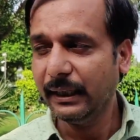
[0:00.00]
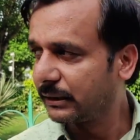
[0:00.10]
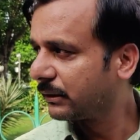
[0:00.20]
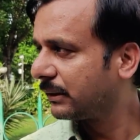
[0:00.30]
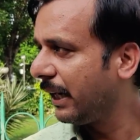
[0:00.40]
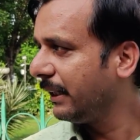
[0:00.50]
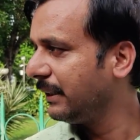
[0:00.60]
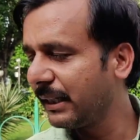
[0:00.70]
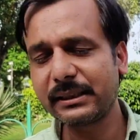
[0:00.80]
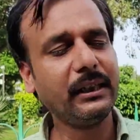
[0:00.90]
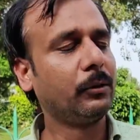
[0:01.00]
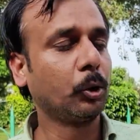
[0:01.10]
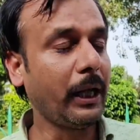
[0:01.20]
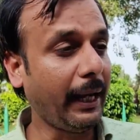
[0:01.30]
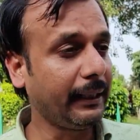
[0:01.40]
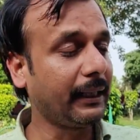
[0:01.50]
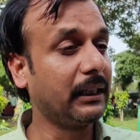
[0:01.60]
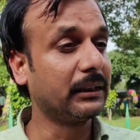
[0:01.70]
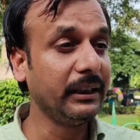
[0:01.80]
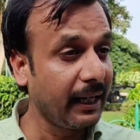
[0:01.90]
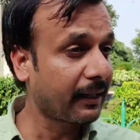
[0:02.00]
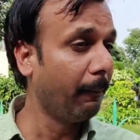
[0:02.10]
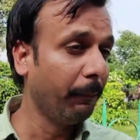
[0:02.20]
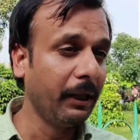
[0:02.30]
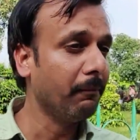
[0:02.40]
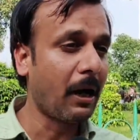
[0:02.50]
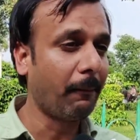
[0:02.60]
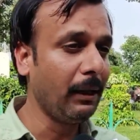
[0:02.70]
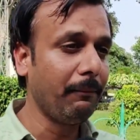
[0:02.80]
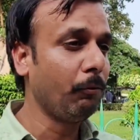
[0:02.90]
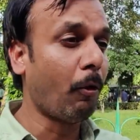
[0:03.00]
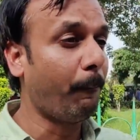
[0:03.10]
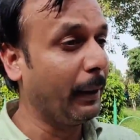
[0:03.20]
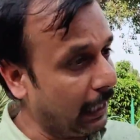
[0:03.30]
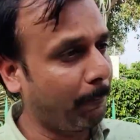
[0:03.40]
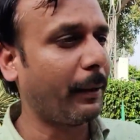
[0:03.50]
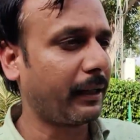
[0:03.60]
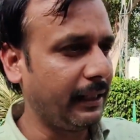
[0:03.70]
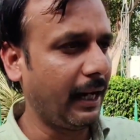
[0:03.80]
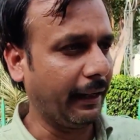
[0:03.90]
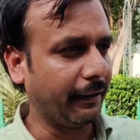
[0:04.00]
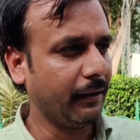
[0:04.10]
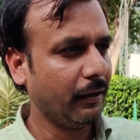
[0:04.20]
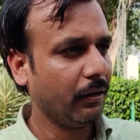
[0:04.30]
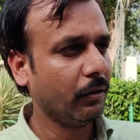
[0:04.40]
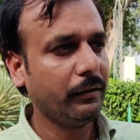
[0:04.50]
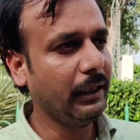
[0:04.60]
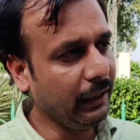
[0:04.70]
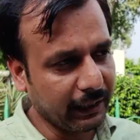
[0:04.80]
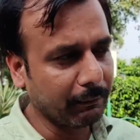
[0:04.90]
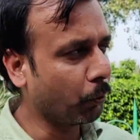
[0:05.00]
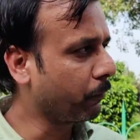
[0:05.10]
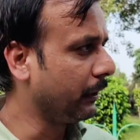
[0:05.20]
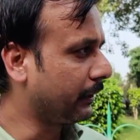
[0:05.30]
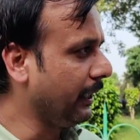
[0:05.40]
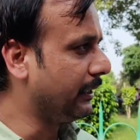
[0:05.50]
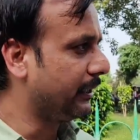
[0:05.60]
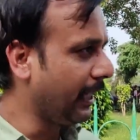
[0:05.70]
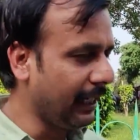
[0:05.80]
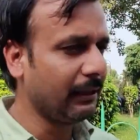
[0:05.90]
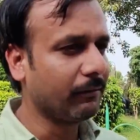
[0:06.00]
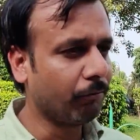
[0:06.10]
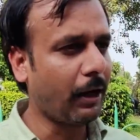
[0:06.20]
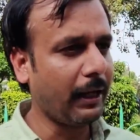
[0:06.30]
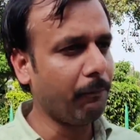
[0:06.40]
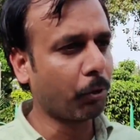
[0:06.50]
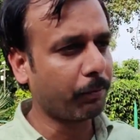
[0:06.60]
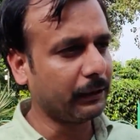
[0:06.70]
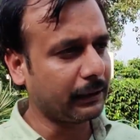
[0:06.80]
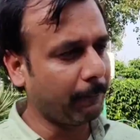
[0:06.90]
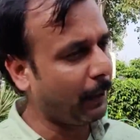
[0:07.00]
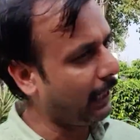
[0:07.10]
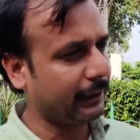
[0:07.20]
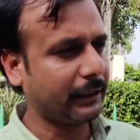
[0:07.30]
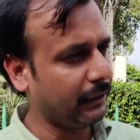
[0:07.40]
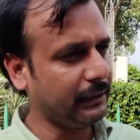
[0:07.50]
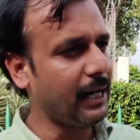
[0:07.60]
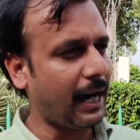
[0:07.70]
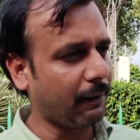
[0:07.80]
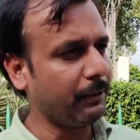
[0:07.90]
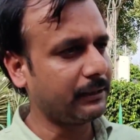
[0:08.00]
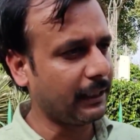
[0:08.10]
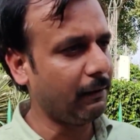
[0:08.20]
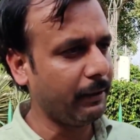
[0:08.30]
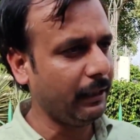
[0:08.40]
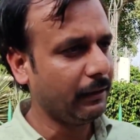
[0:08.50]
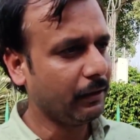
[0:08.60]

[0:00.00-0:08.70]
इससे यह सिद्ध होता है कि कितने गंभीर मामले में वो बेल पर रिया है दिल्ली के मुख्यमंत्री जेल वाले मुख्यमंत्री पहले थे तिहाड़ में जेल में